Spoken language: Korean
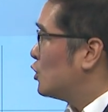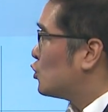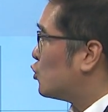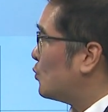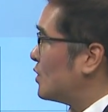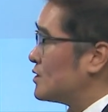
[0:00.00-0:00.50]

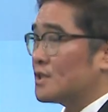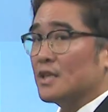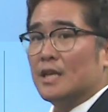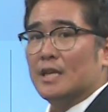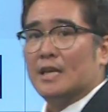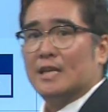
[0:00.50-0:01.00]
두
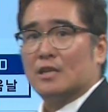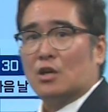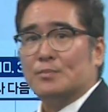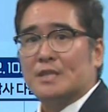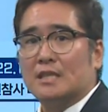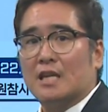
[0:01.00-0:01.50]
번째
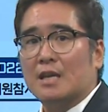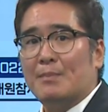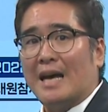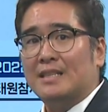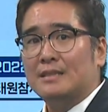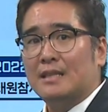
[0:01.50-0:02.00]
검색량이
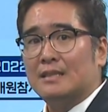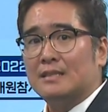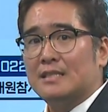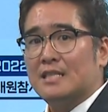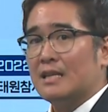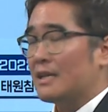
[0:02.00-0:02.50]
많은
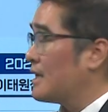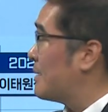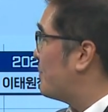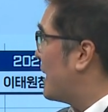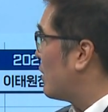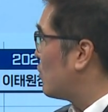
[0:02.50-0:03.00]
날은 지난해
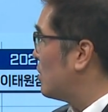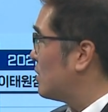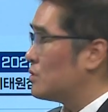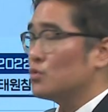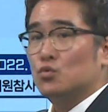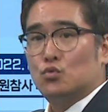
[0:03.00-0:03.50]

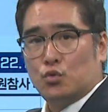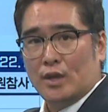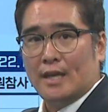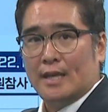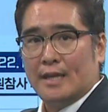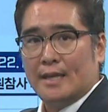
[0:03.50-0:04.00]
8월
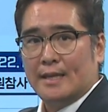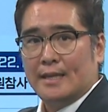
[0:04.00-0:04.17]
9일